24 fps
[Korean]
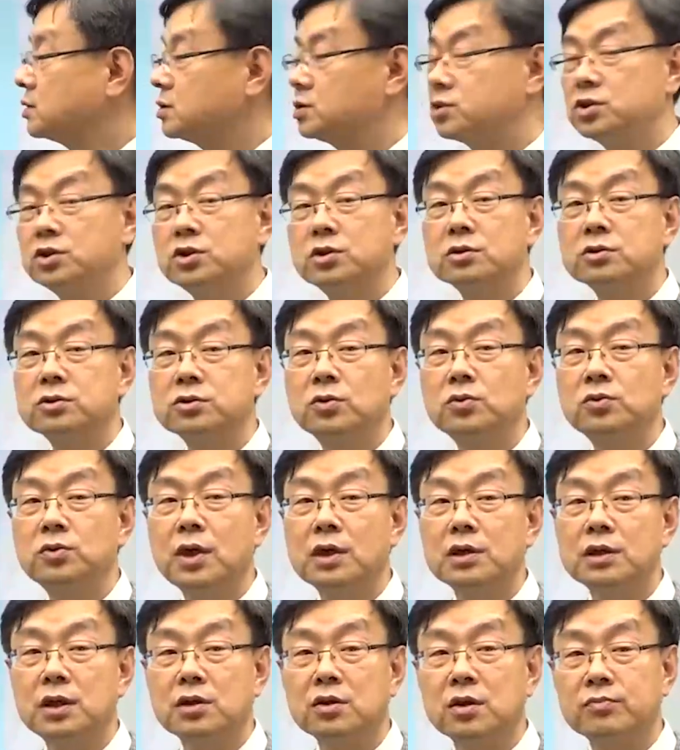취득 소유에
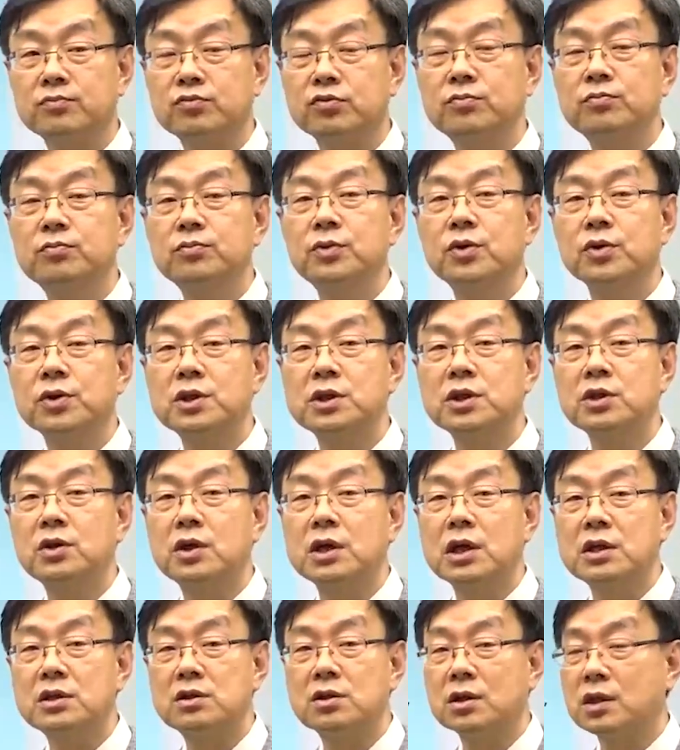의해서 분묘
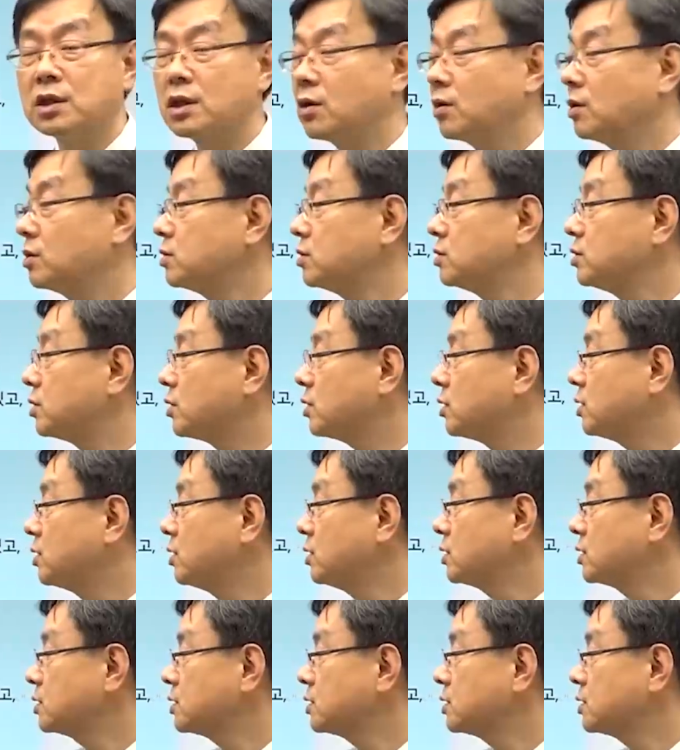기득권이 인정이 되거든요.